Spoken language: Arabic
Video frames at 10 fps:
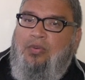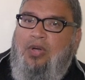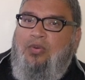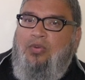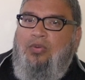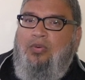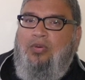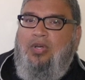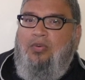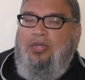هو
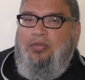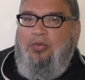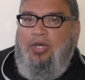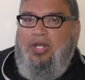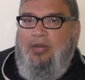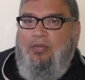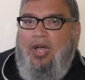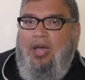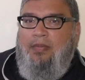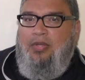كل قول محرم
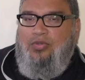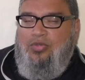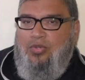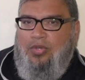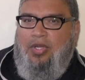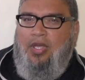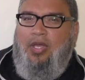وعمل الزور